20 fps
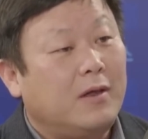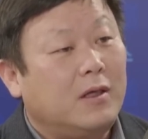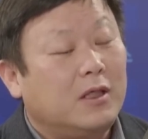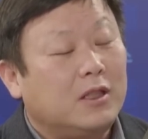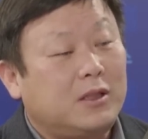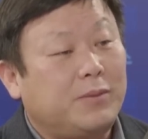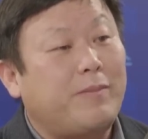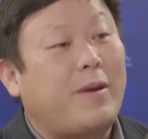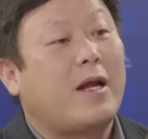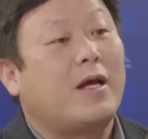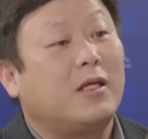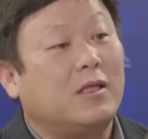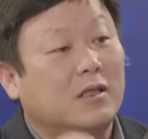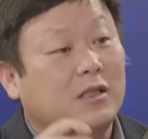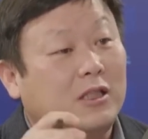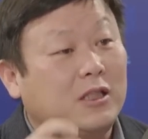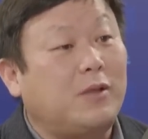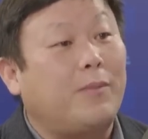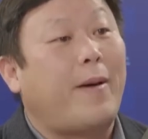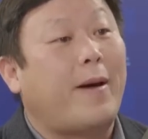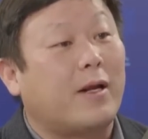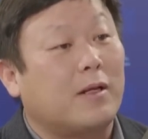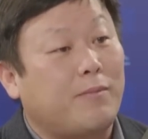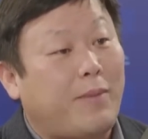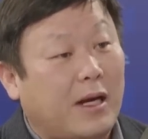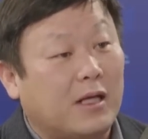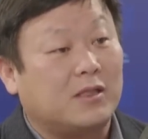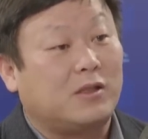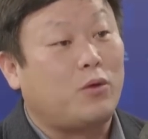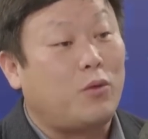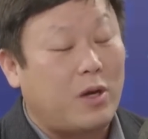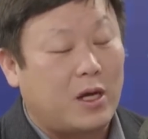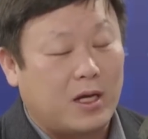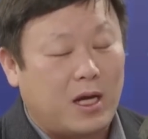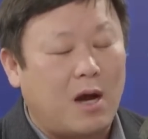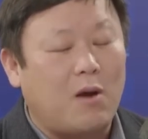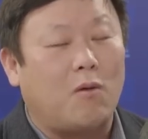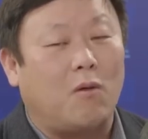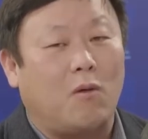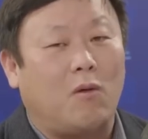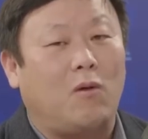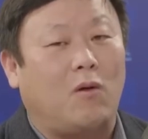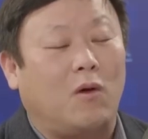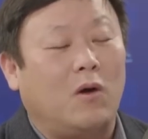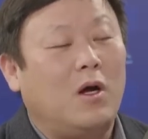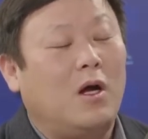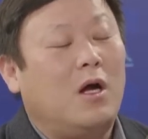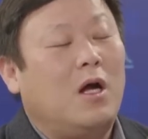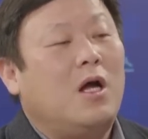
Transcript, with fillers: 10만 원이든 20만 원 빨리 지원하게 하고